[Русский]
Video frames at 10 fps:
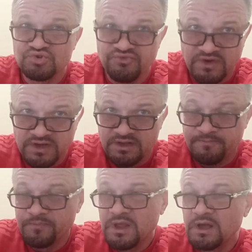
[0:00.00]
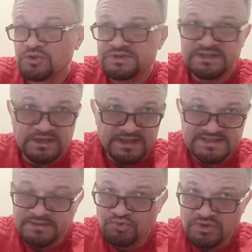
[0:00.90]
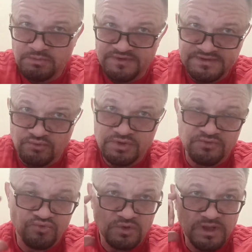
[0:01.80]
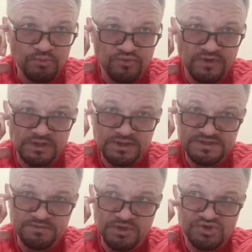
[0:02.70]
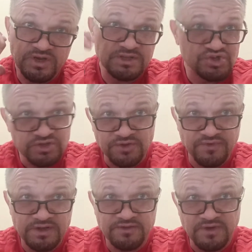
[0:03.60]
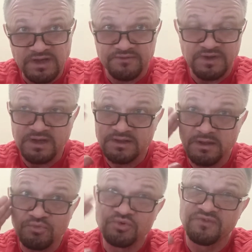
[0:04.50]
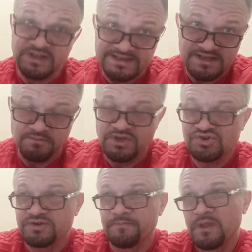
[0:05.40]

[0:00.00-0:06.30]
же фалить. То есть на 13 минуте был всего один фол, я беру фол 11 меньше, они начинают фалить, фалят, фалят, я беру 12 меньше.